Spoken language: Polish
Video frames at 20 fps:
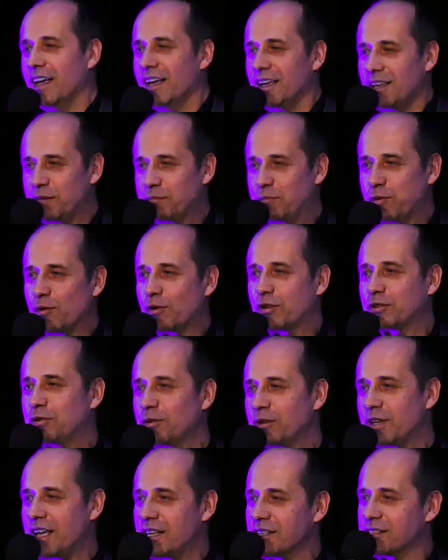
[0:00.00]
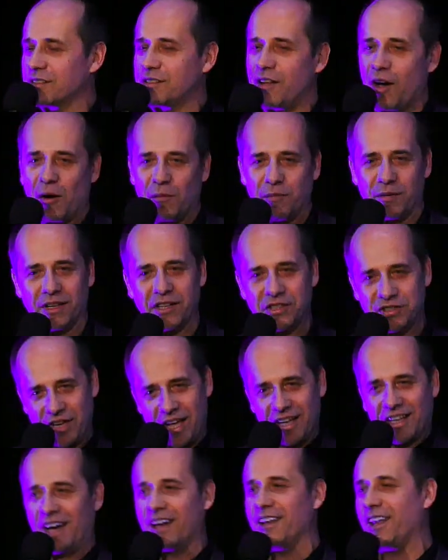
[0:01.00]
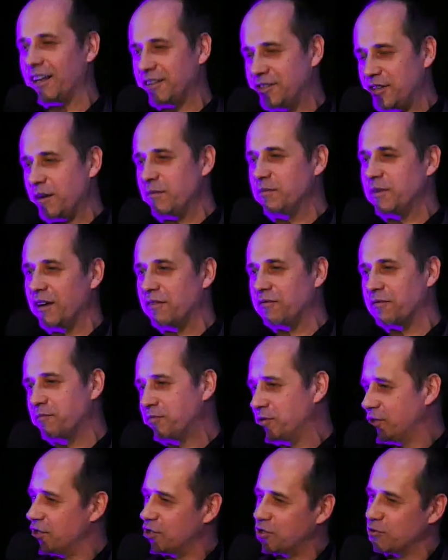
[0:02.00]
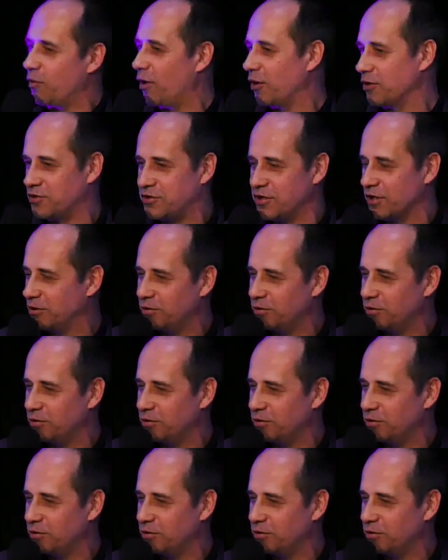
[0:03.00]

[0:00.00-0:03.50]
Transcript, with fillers: I Bóg, który jest dobry, czeka na ciebie w przyszłości,